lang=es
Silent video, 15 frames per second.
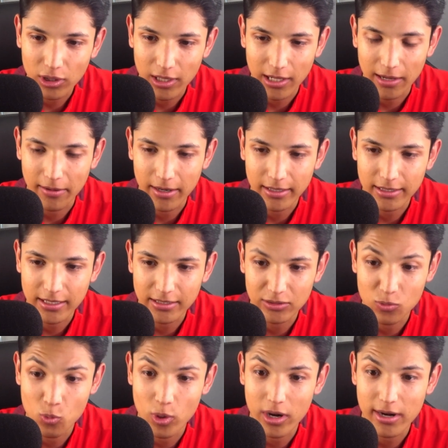que la verdad es que es
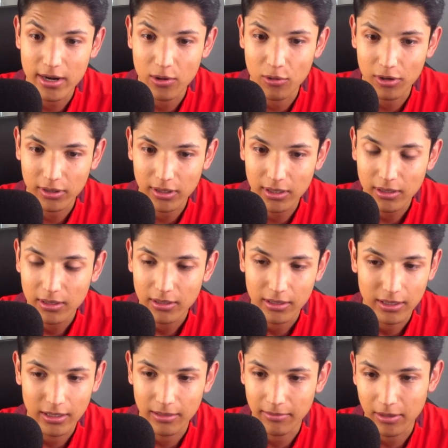un buen recorte.
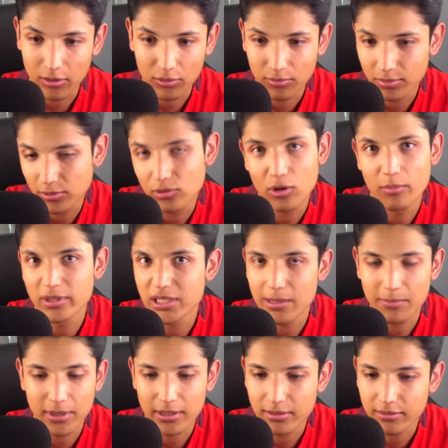Eh, Verdú, pues como siempre,